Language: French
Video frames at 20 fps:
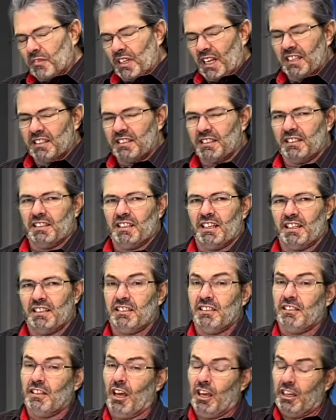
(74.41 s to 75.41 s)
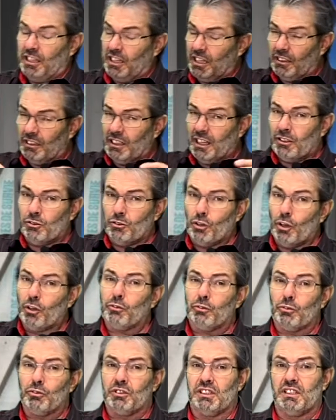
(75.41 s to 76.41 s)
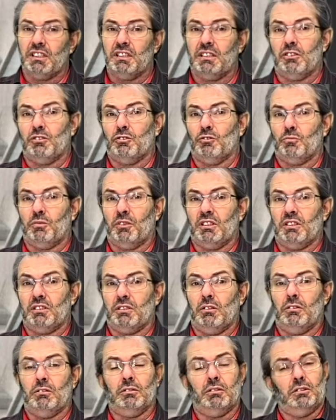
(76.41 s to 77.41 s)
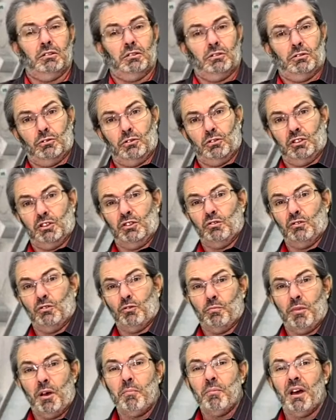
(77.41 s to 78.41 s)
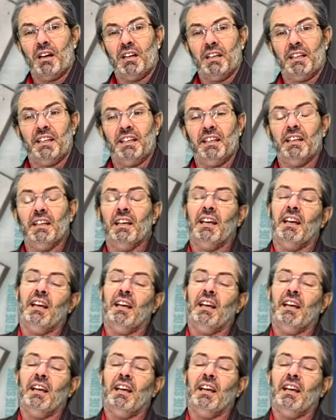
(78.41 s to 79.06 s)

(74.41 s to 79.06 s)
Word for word: etc. etc. Il y en a d'autres aussi qui sont présents, dont ils n'ont pas parlé,